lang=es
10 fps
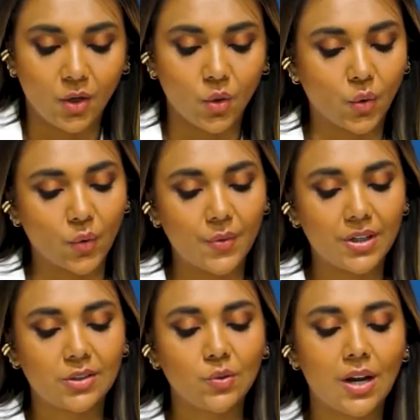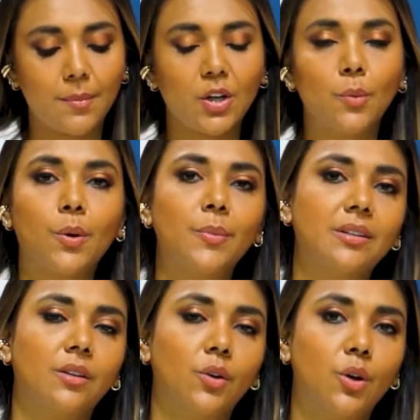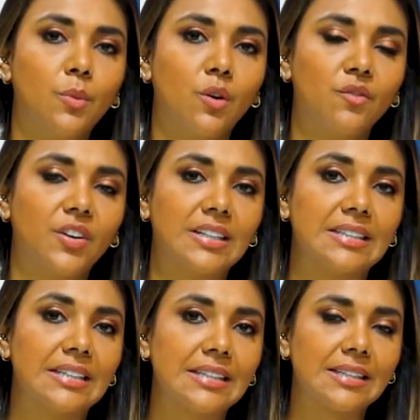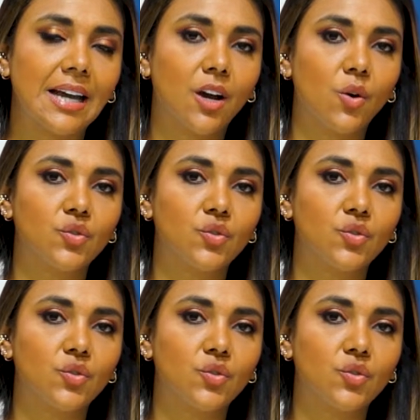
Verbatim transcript: Logró abrirse un camino prometedor como conferencista,